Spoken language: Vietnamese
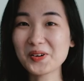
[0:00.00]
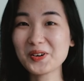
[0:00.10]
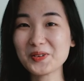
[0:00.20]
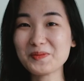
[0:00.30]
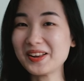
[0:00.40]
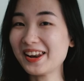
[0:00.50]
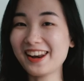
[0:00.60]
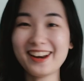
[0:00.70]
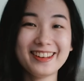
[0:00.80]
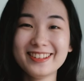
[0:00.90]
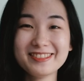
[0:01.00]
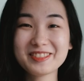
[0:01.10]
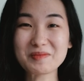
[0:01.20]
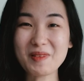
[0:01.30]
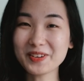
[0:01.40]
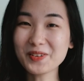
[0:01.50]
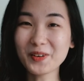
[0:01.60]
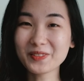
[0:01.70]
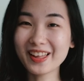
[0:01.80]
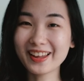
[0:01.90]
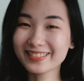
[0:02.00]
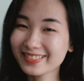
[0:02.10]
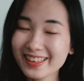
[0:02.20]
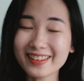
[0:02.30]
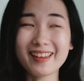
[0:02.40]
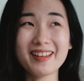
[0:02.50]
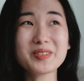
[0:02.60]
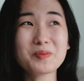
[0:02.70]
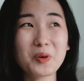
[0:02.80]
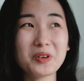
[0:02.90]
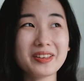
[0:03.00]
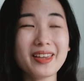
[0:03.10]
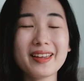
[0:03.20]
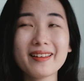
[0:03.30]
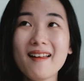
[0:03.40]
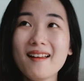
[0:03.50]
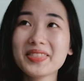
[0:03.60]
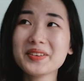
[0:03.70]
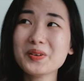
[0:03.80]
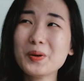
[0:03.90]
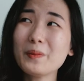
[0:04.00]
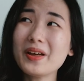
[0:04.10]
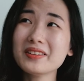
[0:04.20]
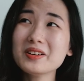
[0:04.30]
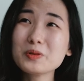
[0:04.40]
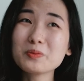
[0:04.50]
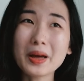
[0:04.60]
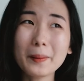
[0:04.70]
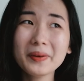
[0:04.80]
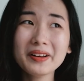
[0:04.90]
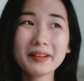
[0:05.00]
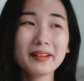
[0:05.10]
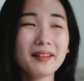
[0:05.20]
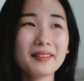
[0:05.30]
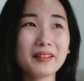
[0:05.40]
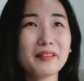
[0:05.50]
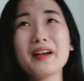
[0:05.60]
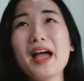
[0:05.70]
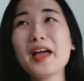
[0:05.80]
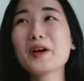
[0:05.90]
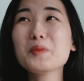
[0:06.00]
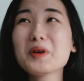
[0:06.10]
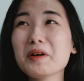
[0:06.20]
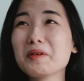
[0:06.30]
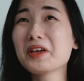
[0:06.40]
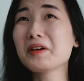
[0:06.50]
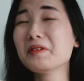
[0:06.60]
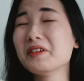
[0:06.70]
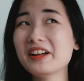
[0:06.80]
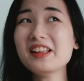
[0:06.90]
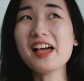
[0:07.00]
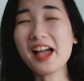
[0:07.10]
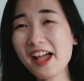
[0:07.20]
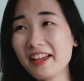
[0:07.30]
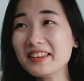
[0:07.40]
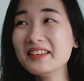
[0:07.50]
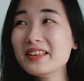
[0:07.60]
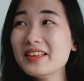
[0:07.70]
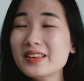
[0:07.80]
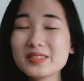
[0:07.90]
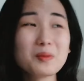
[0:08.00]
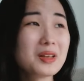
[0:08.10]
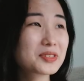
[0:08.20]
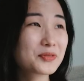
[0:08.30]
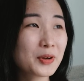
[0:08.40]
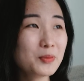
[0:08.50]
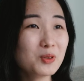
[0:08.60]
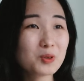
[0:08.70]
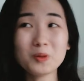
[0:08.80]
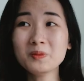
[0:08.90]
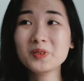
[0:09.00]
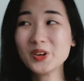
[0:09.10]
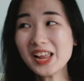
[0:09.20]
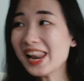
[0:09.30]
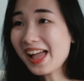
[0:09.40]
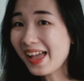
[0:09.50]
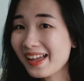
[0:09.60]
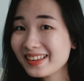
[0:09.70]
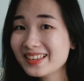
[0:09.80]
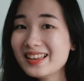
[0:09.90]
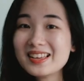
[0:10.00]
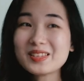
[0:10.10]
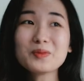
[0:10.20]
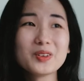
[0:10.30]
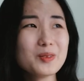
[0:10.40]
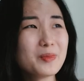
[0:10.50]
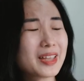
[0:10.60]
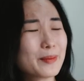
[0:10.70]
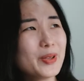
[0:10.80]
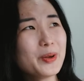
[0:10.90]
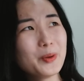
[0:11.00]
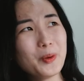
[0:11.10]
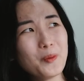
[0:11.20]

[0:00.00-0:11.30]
mọi người, mình là Lan Hương từ Bản Đồn đây. Thì kể cho mọi người nghe, tự nhiên hôm nay tới trung tâm á, tự nhiên ai cũng bắt đầu kêu người ấy là ai, xong lên Facebook cũng người ấy là ai, xong tự nhiên mình cảm giác